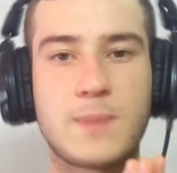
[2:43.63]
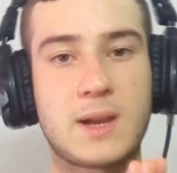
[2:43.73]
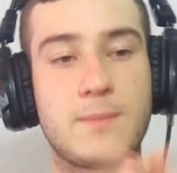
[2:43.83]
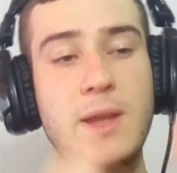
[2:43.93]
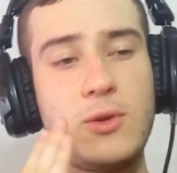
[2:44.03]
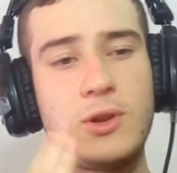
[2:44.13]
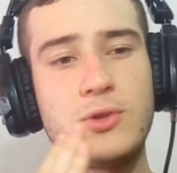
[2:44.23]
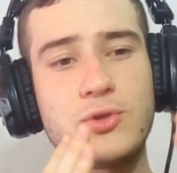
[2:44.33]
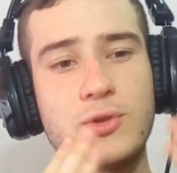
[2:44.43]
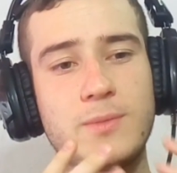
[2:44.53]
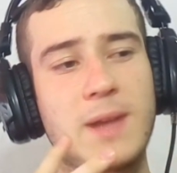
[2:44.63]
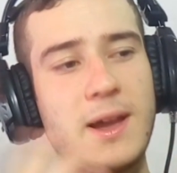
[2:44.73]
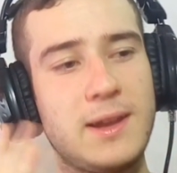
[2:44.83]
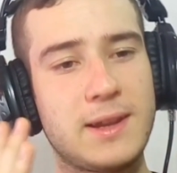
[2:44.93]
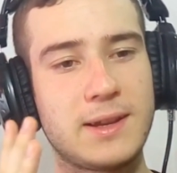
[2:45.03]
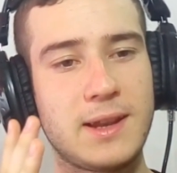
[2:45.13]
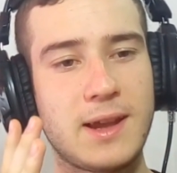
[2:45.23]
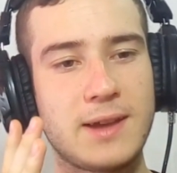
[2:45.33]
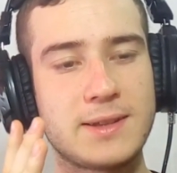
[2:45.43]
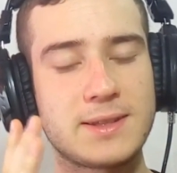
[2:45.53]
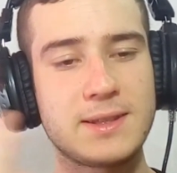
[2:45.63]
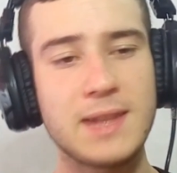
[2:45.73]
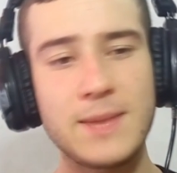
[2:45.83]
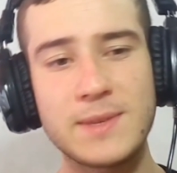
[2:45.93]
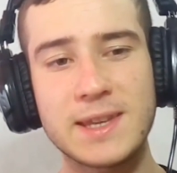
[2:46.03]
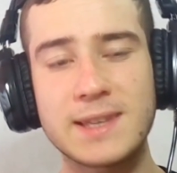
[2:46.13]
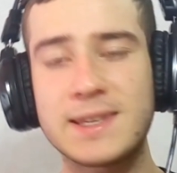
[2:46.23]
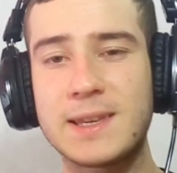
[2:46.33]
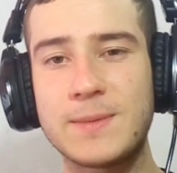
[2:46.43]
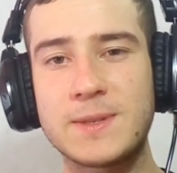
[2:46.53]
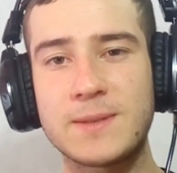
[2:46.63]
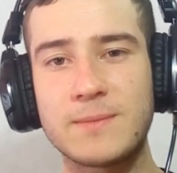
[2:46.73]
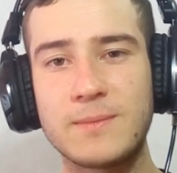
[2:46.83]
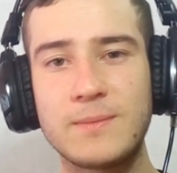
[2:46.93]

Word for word: Bakın ben öyle düşünüyorum. Daha iyilerine layığız. Neyimiz eksik ki bizim?